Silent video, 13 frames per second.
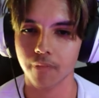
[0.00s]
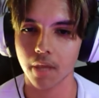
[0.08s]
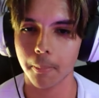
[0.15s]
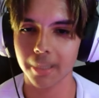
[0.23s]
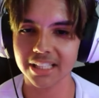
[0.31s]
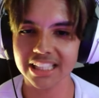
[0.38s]

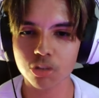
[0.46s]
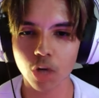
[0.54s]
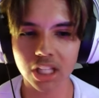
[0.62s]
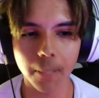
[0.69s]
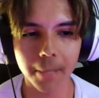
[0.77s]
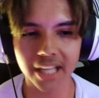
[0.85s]
Passar das
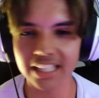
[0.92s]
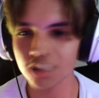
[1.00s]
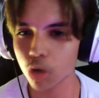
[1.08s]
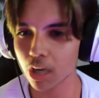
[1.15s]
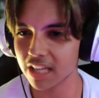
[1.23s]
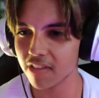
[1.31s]
quatro da manhã desse
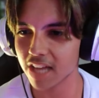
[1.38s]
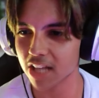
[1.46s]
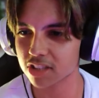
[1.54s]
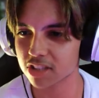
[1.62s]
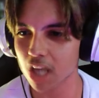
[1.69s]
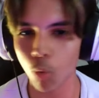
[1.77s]
jogo aqui,
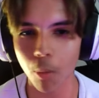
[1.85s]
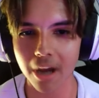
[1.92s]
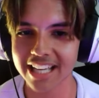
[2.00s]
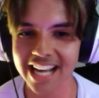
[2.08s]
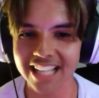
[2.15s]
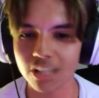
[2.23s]
velho, já é uma
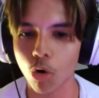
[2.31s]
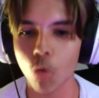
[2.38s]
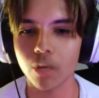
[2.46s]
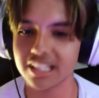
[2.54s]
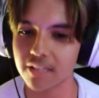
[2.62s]
grande conquista,